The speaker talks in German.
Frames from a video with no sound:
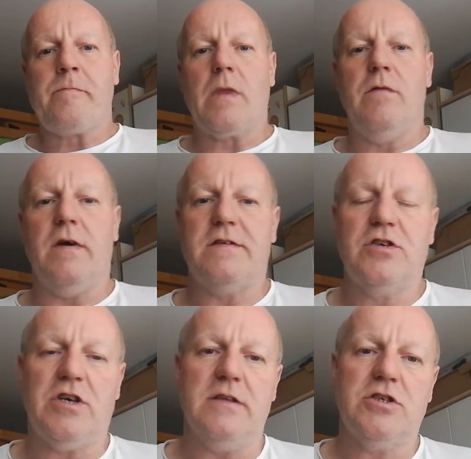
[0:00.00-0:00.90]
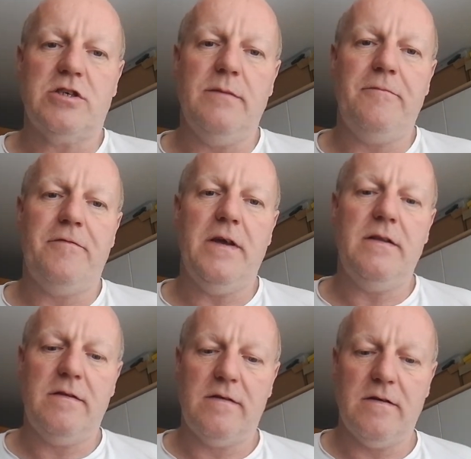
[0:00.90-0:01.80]
Und was ich ganz schlimm
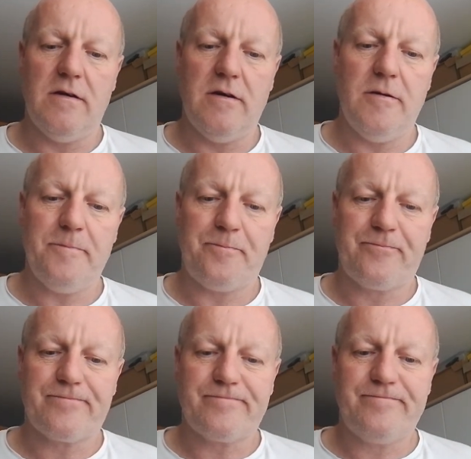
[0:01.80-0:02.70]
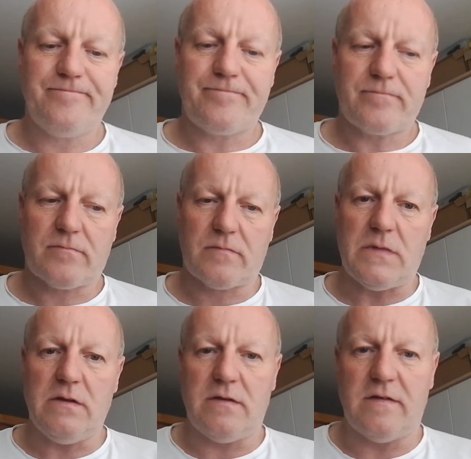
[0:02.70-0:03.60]
finde,
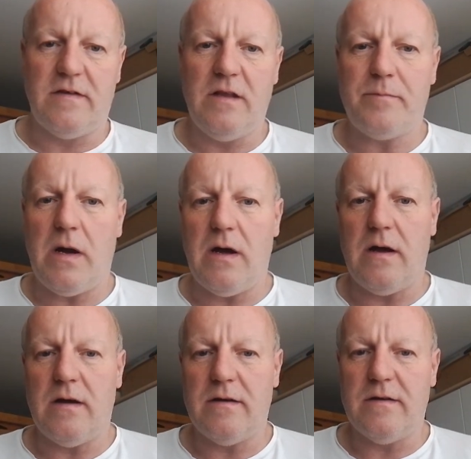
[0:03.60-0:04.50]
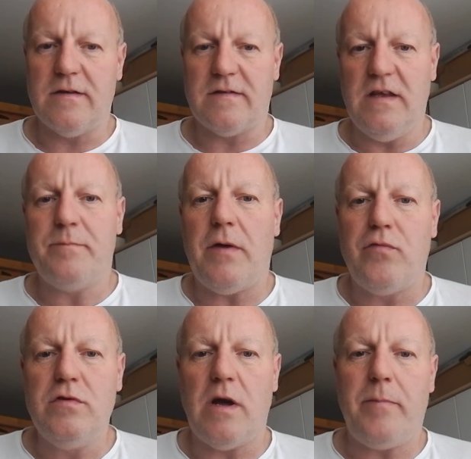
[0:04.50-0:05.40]
äh, das sieht man, sieht man
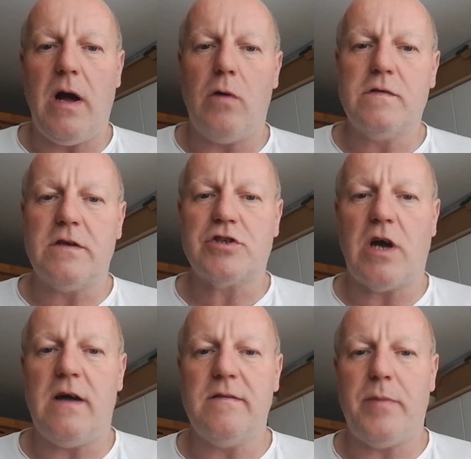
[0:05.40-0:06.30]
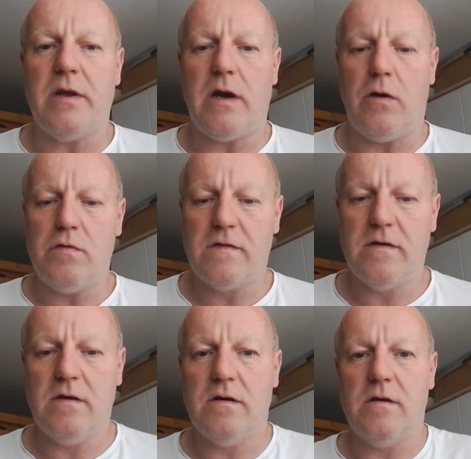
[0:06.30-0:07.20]
wunderbar aus der Straßenbahn raus.
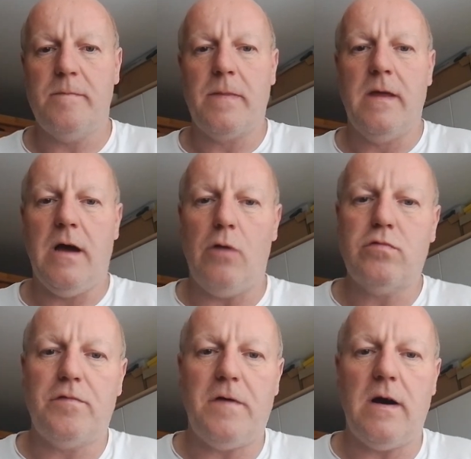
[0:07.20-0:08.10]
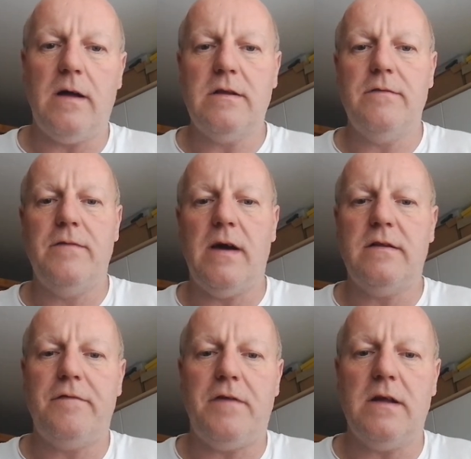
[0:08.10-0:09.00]
Äh, Autofahrer, die während
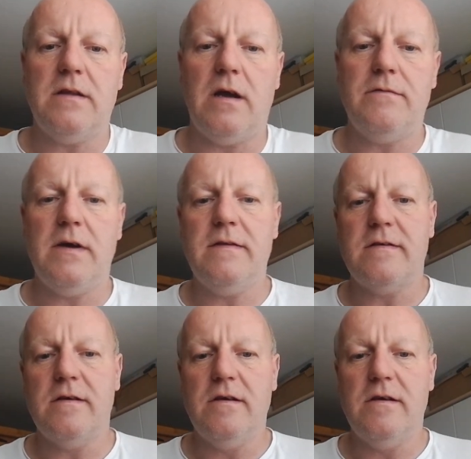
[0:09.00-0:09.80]
der Fahrt teilweise